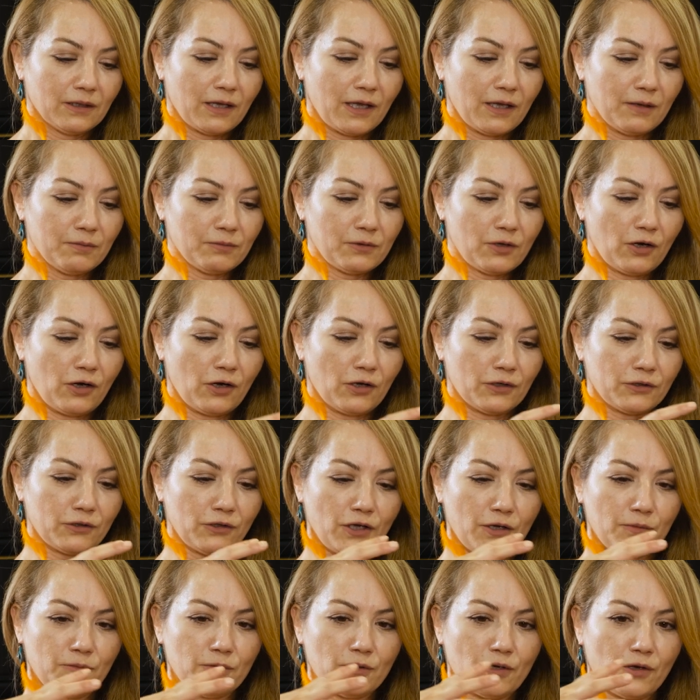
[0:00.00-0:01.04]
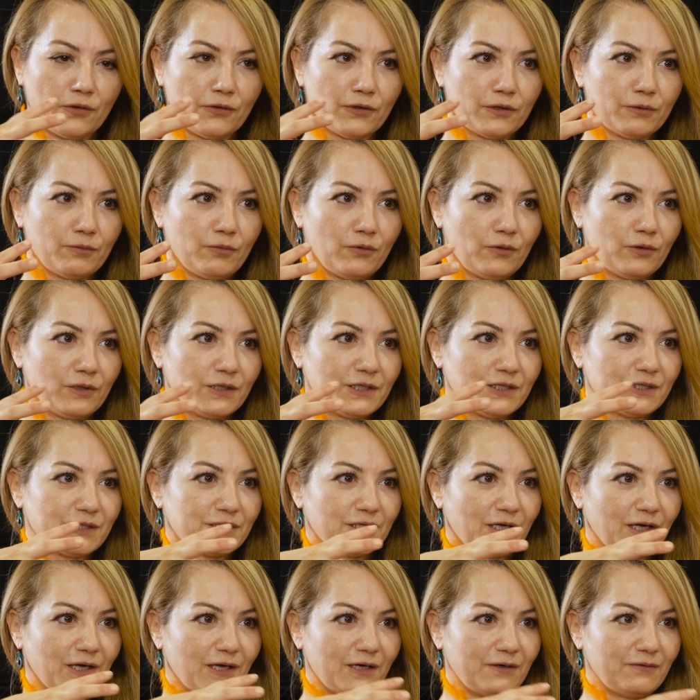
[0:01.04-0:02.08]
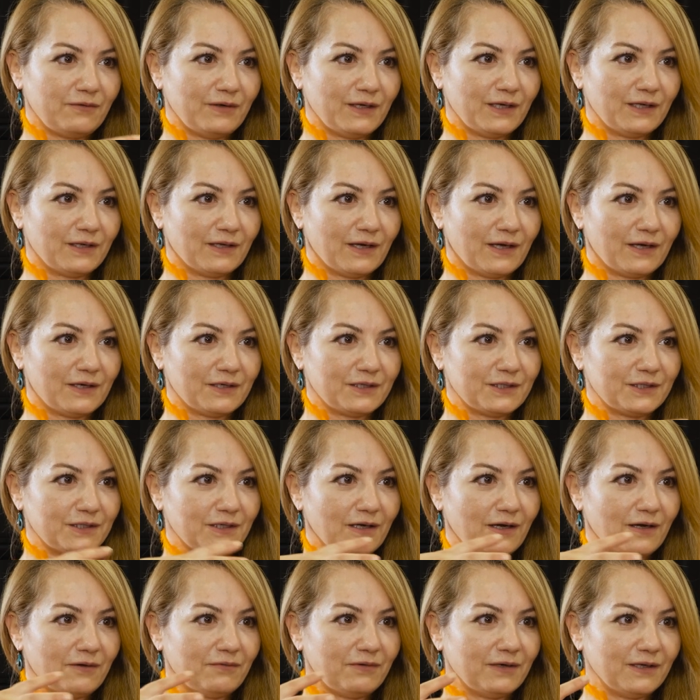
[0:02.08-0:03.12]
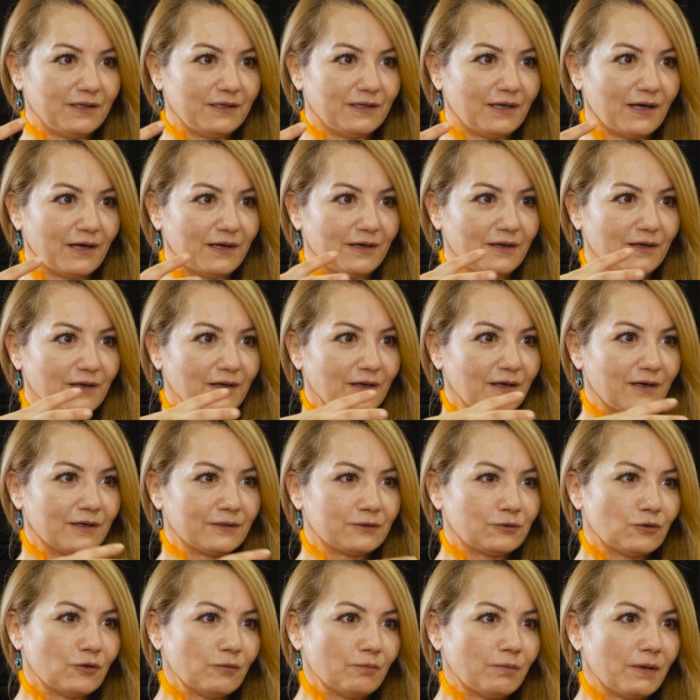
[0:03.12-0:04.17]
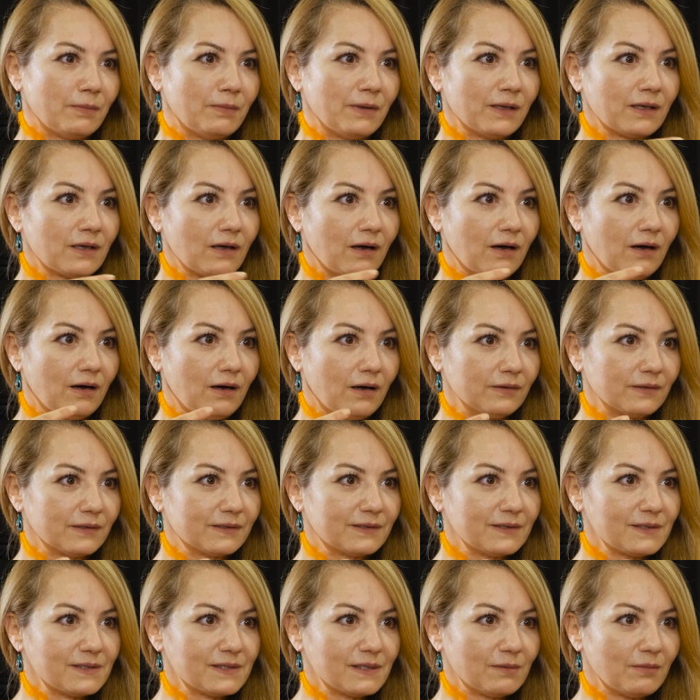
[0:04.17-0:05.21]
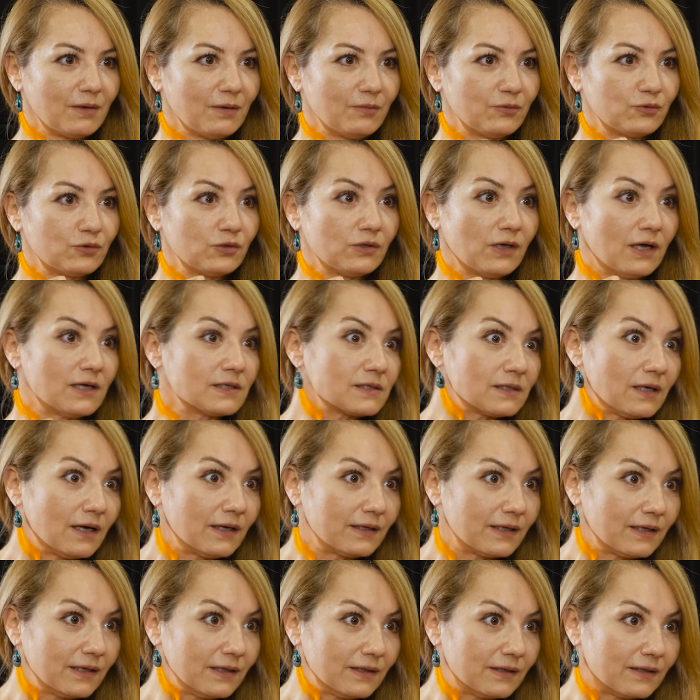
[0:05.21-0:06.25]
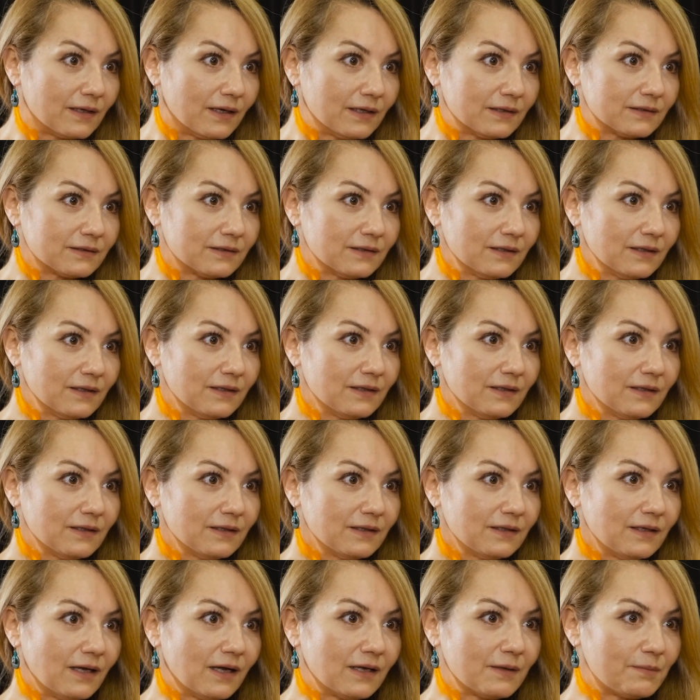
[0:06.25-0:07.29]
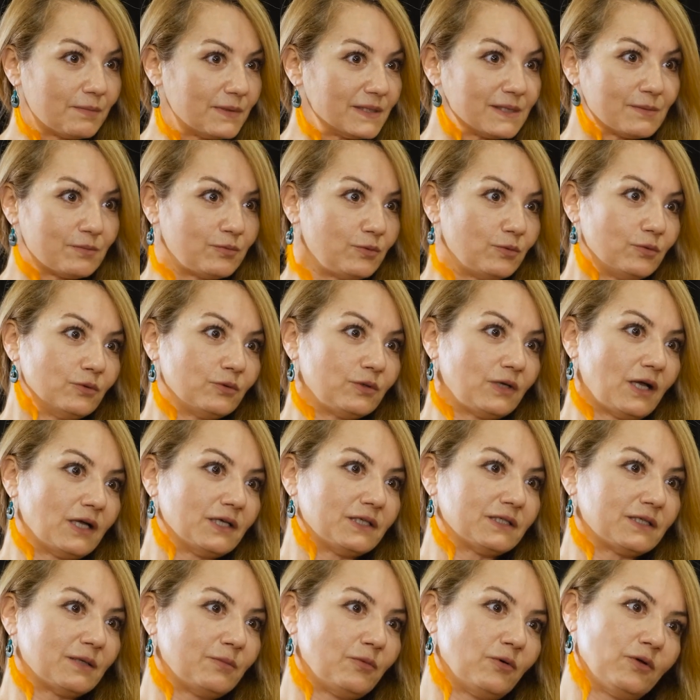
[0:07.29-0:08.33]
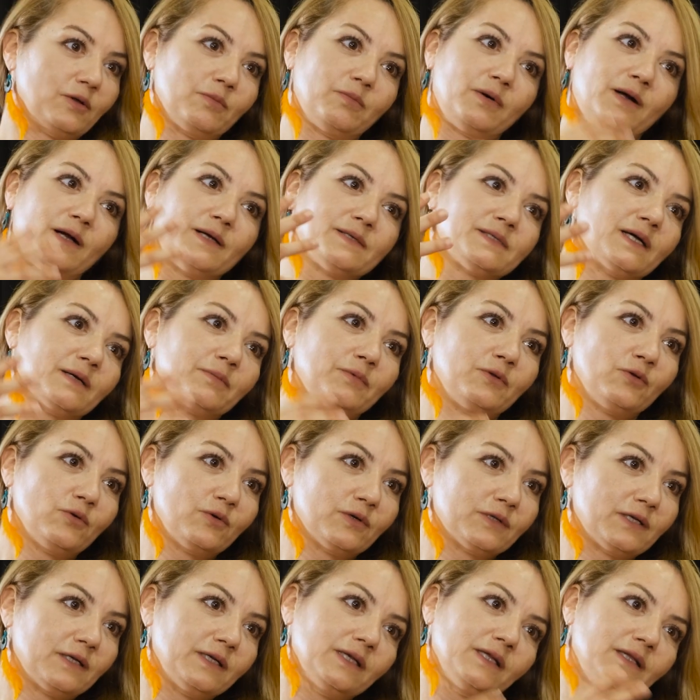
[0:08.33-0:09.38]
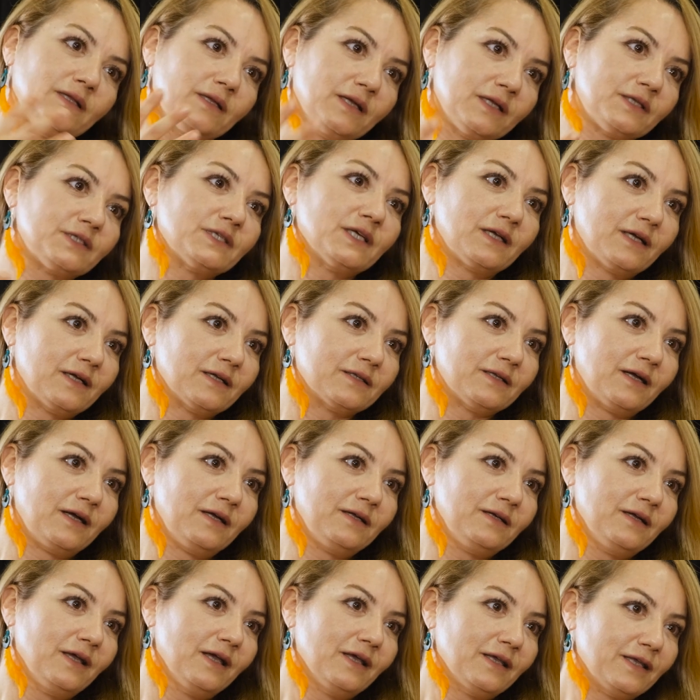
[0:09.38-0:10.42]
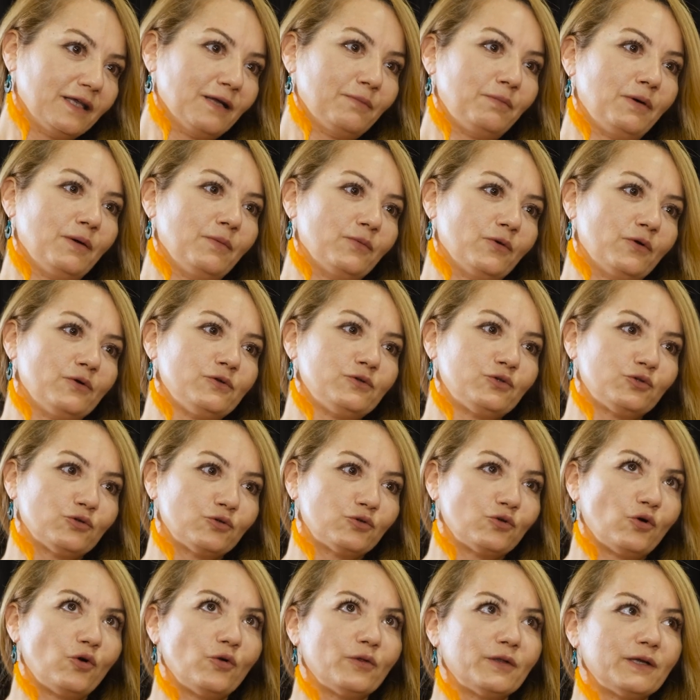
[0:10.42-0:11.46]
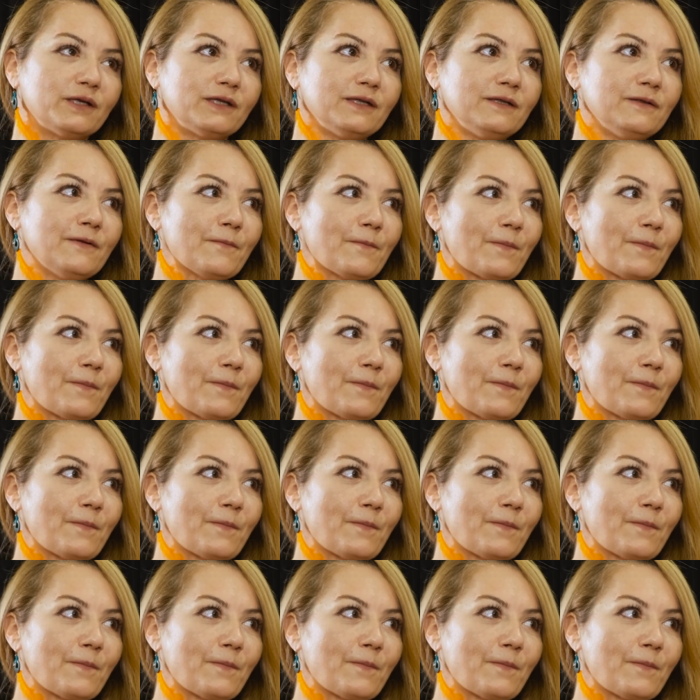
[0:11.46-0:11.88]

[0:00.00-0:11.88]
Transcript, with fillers: hem karnı hem yanları böyle şişer ve iner, şişer ve iner. Atıyorum bebek ağladığı zaman bütün hastane inler. Yani biz bu yaşta böyle bağırsak bile o kadar inletecek kadar yapamıyoruz. Çünkü onların